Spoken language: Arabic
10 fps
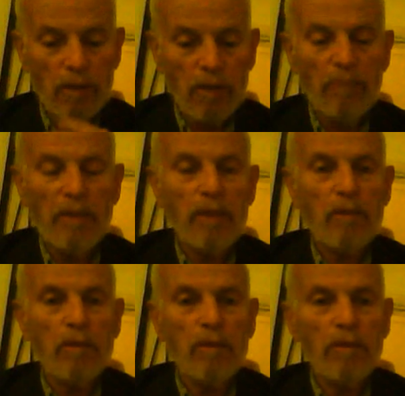
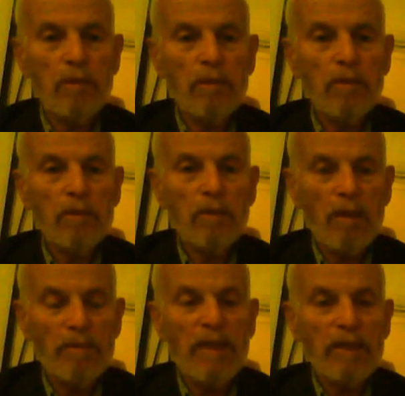ثمن
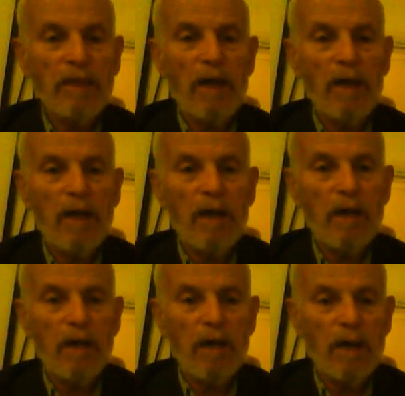ثباتنا
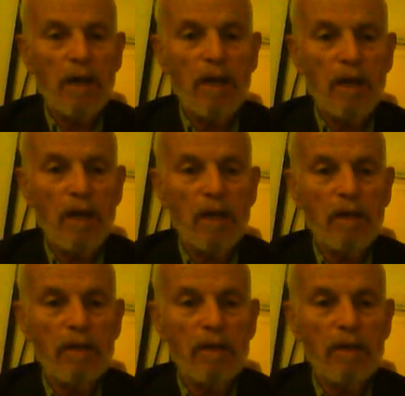على